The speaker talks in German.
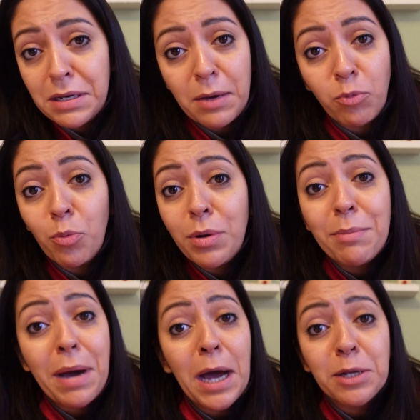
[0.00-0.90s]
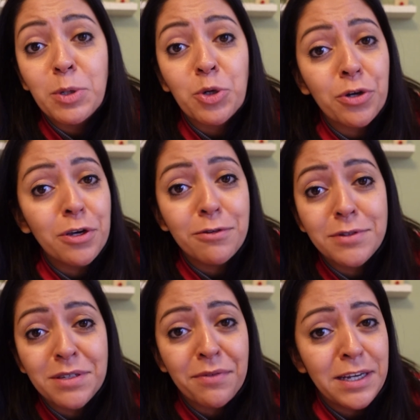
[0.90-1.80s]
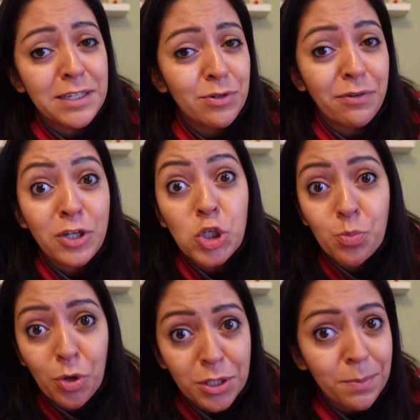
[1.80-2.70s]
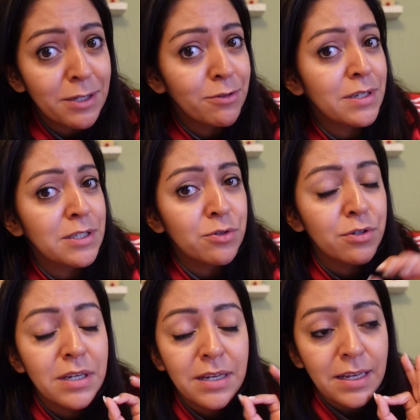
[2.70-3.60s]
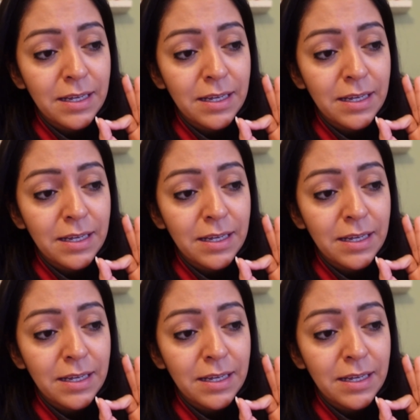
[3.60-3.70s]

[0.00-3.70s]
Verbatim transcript: der Probleme hat mit Rücken und so weiter oder viel Sport macht oder so,